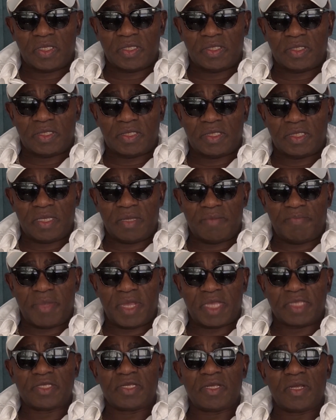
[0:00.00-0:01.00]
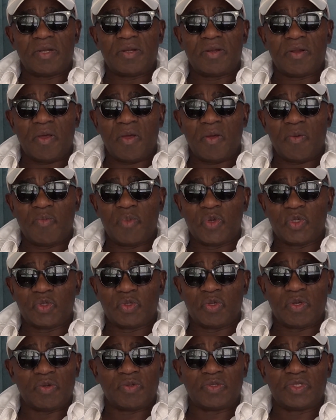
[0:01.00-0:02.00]
Ces personnes ont
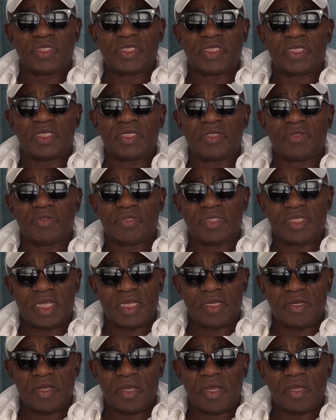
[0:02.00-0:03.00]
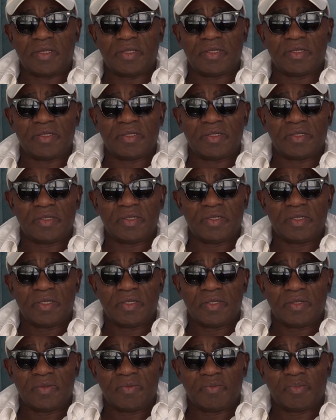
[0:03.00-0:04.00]
besoin aussi du Seigneur,
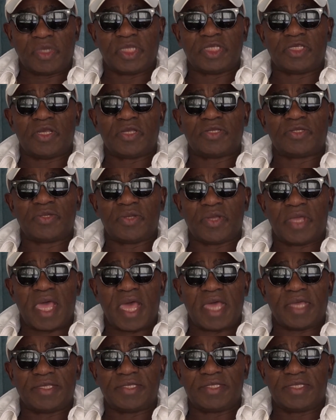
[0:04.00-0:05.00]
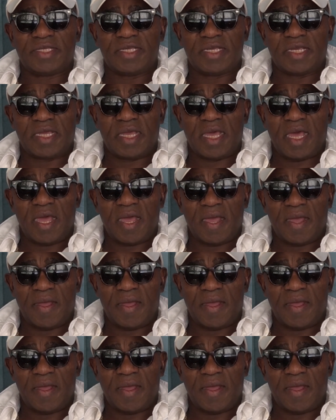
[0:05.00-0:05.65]
présence eucharistique.